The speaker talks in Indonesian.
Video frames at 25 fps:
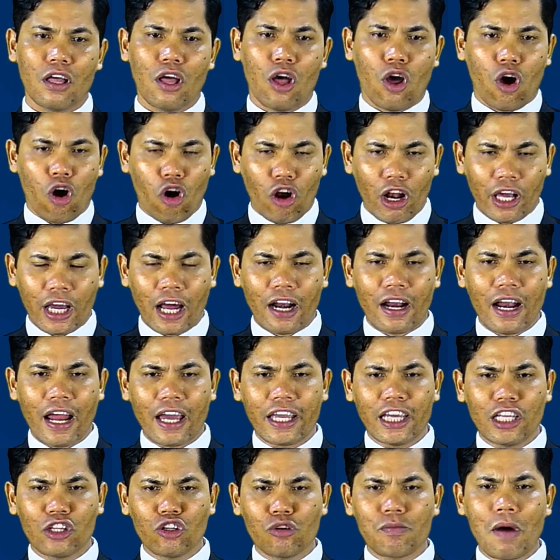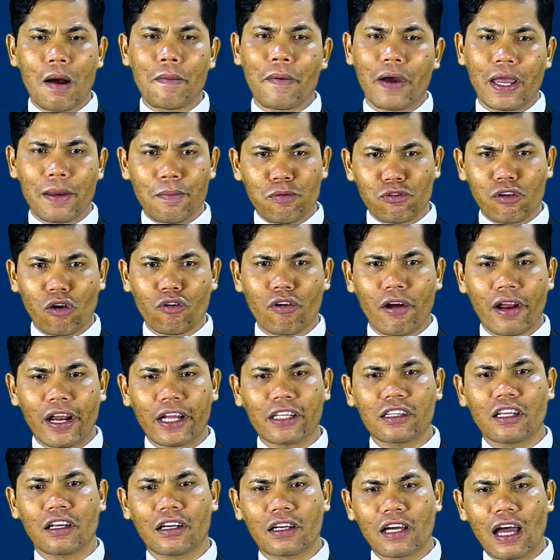Oleh karena itu, Bapak, Ibu, saudara
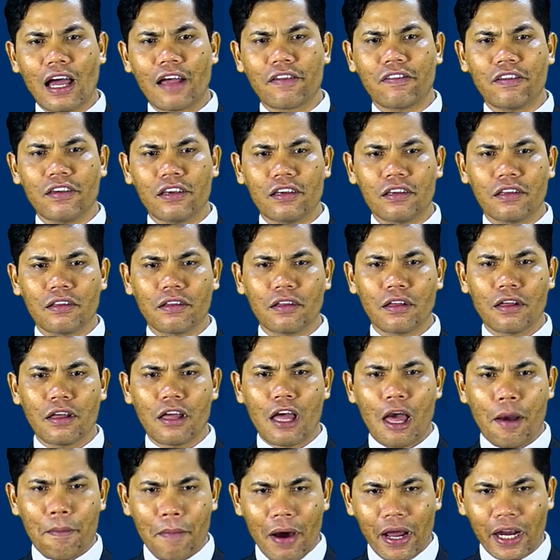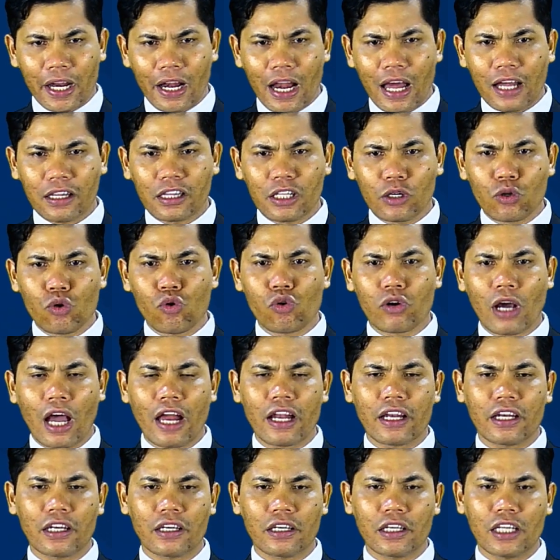yang terkasih, Marilah
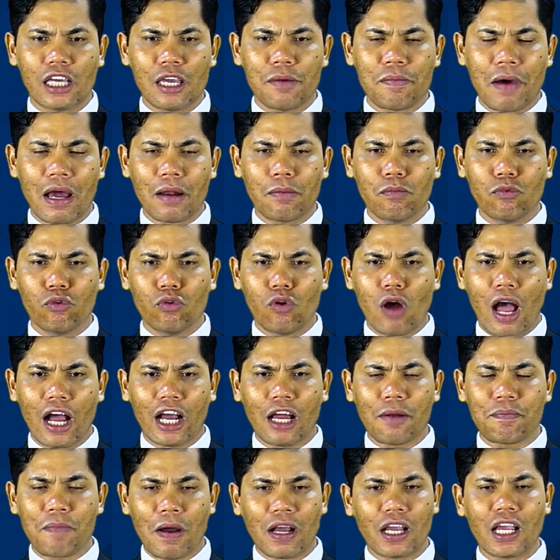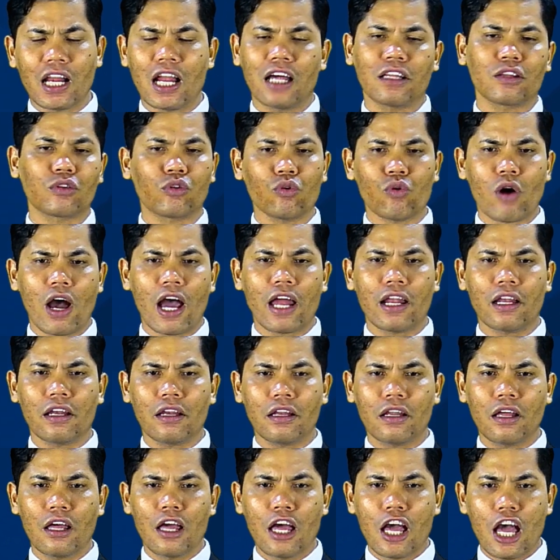teguhkan imanmu akan panggilan Tuhan.
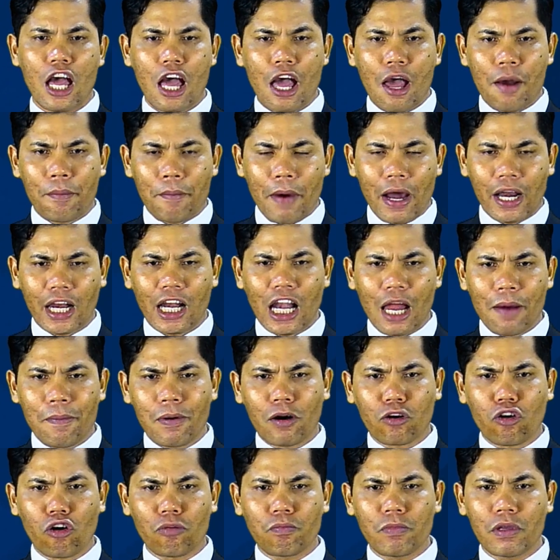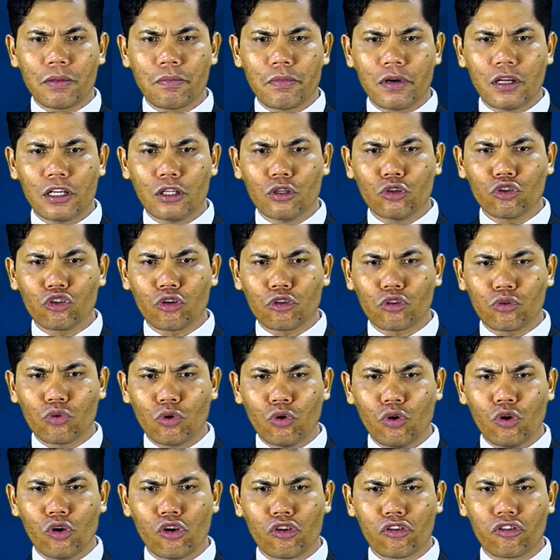Marilah berkomitmen untuk
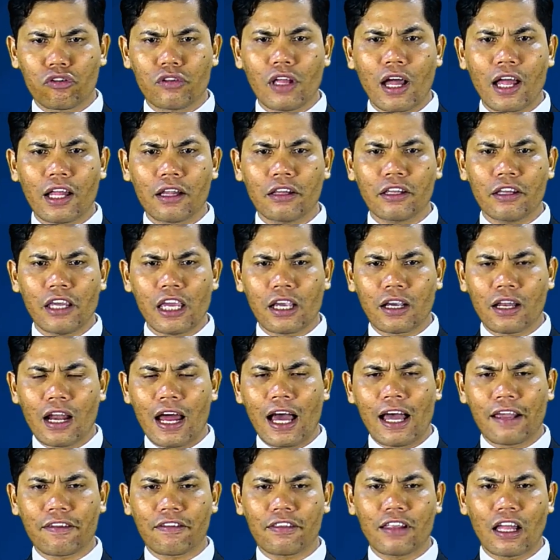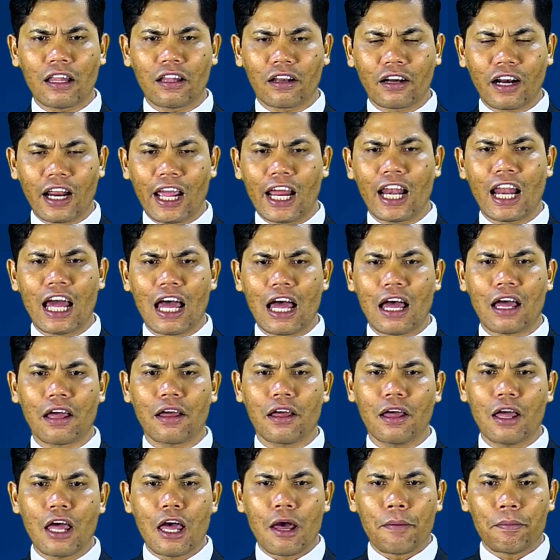tulus dan ikhlas dan rela
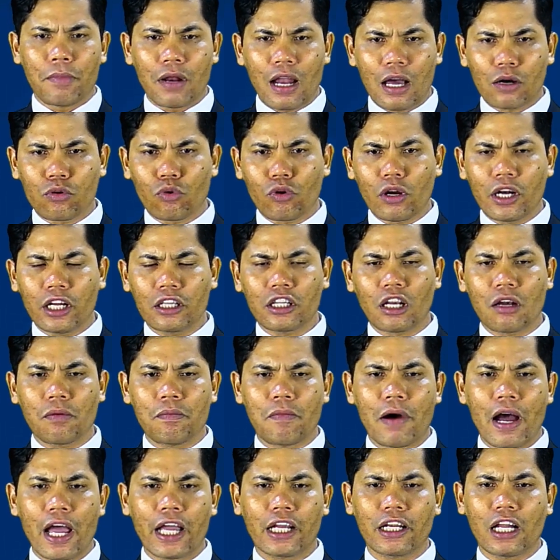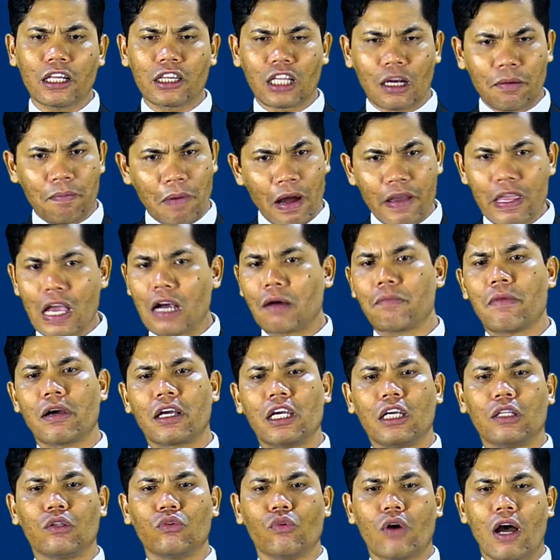melakukan yang terbaik dan terbanyak
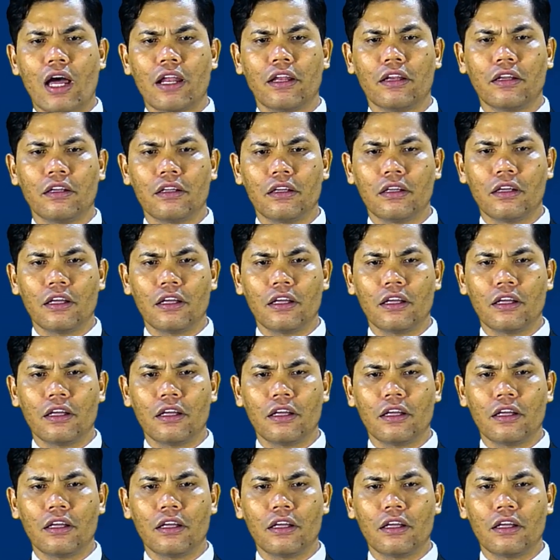bagi Tuhan.